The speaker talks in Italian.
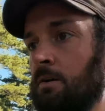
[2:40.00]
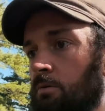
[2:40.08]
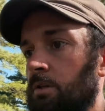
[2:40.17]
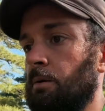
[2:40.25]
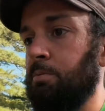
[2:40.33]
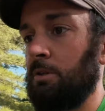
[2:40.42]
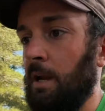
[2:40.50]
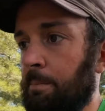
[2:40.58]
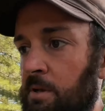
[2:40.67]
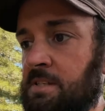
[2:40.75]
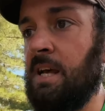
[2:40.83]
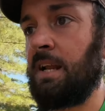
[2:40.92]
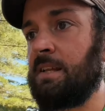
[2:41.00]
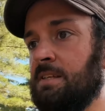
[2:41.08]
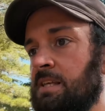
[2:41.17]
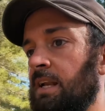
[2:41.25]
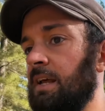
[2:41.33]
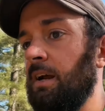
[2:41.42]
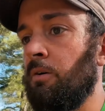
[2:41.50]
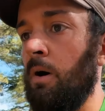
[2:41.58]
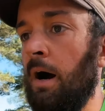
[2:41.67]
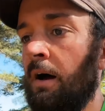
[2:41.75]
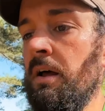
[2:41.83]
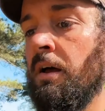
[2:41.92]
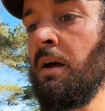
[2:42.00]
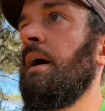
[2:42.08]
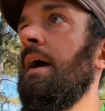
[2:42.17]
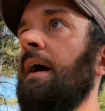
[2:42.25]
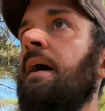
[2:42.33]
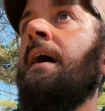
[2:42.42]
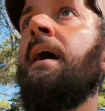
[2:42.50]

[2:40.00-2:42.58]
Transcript: quindi potrei pensare di salire qua e